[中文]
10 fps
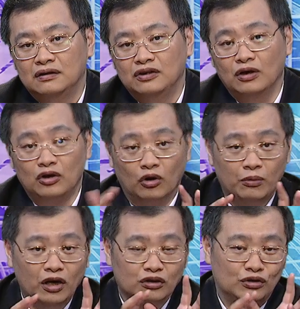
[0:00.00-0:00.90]
有有
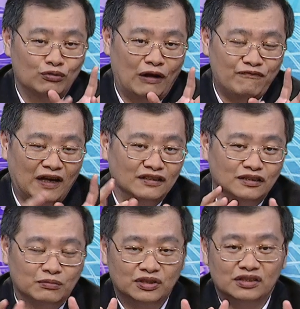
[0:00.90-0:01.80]
没有突然发生
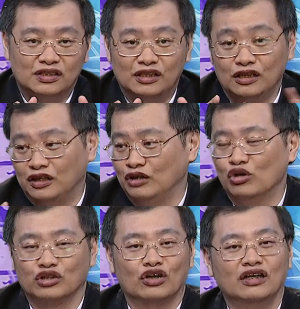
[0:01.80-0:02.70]
什么事情？你你如
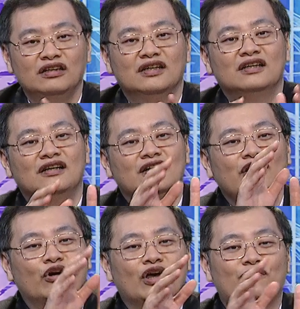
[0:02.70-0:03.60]
果说
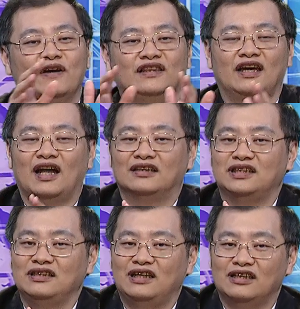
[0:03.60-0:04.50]
六月份跌到
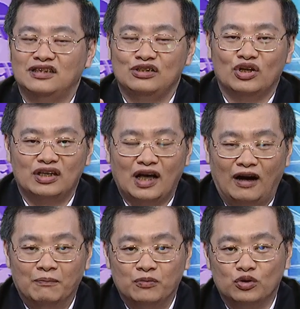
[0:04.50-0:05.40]
今天七月一
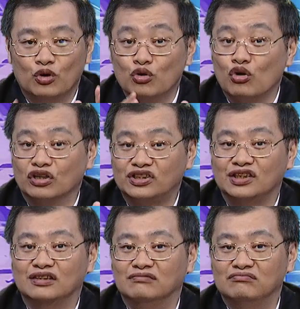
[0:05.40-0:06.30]
号，如果
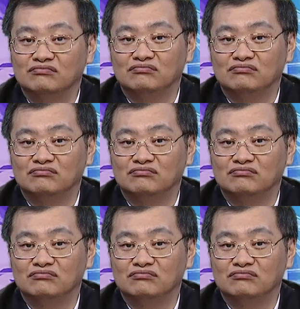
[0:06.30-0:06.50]
是